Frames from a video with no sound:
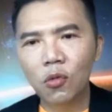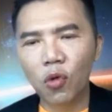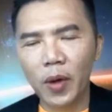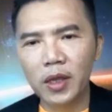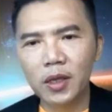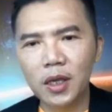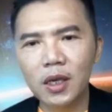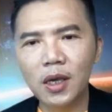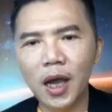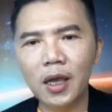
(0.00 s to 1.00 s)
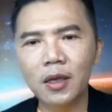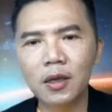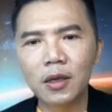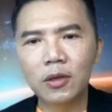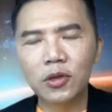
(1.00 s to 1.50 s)
我们应该
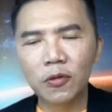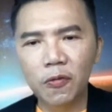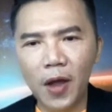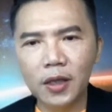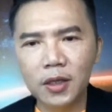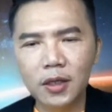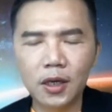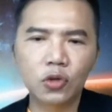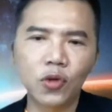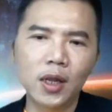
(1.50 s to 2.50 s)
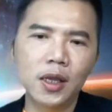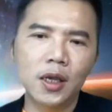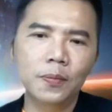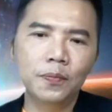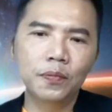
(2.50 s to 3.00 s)
就放弃这个专
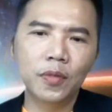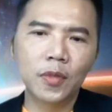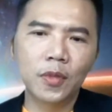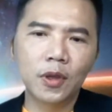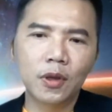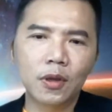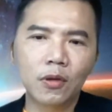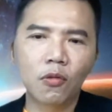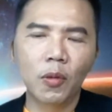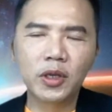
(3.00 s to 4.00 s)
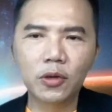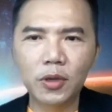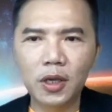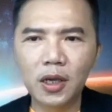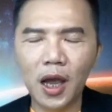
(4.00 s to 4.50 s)
利，我们就
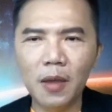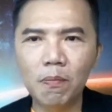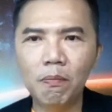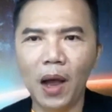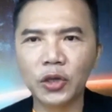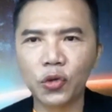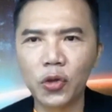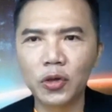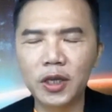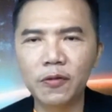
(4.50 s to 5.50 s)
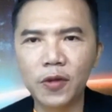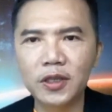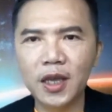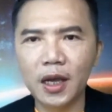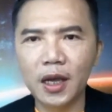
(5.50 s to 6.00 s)
应该把所有东西
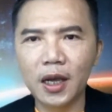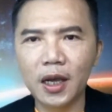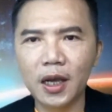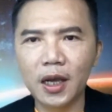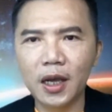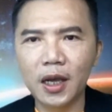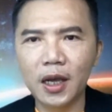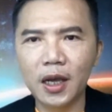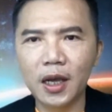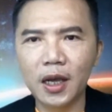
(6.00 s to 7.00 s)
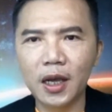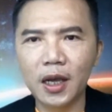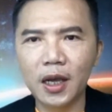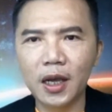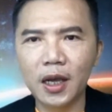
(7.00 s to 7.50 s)
分享给全世界的
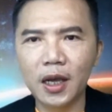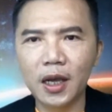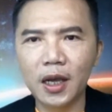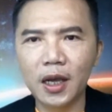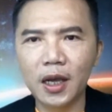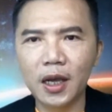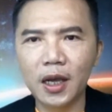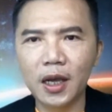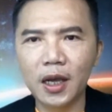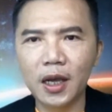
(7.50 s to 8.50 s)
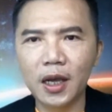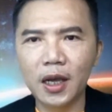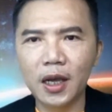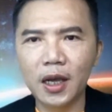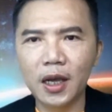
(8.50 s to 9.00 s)
人，让全世界的国
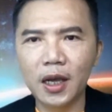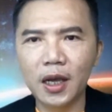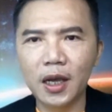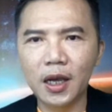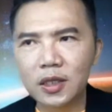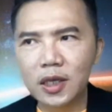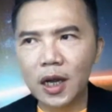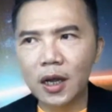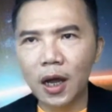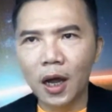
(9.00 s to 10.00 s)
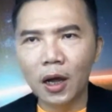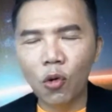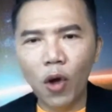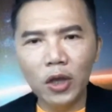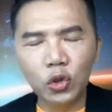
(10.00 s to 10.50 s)
家更加呃
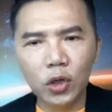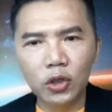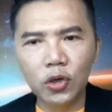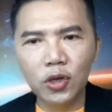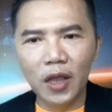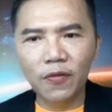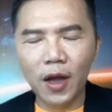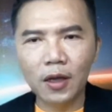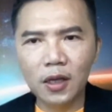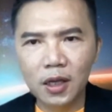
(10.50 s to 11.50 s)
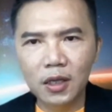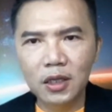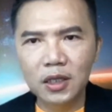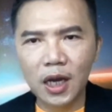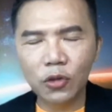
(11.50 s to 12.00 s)
快速的去研发
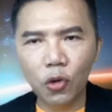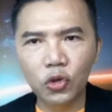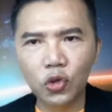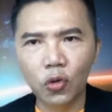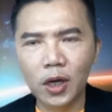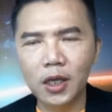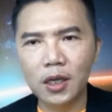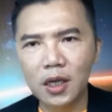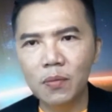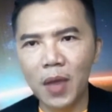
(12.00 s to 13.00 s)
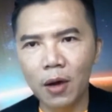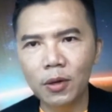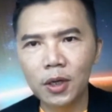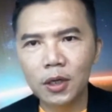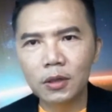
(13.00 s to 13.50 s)
更加多种类的疫苗，
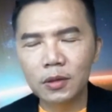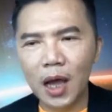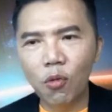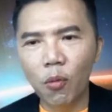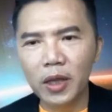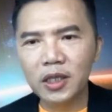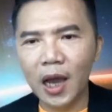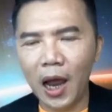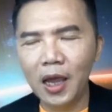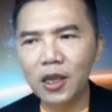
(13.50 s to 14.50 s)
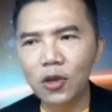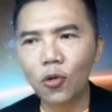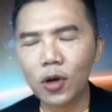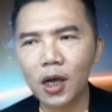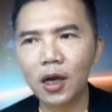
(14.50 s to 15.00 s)
那我们才
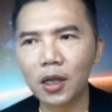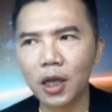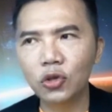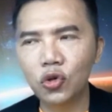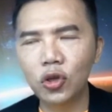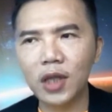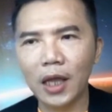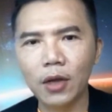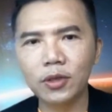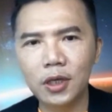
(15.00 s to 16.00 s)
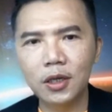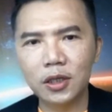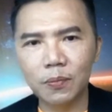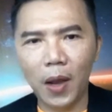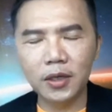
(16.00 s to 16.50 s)
有可能去达到七
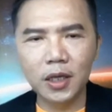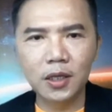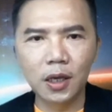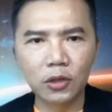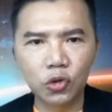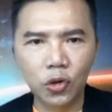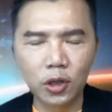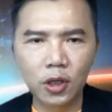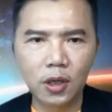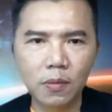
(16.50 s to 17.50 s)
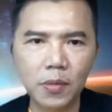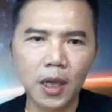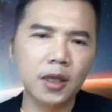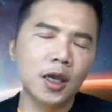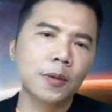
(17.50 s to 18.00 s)
十八线的群体
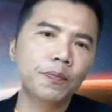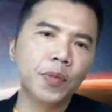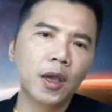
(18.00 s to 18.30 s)
免疫。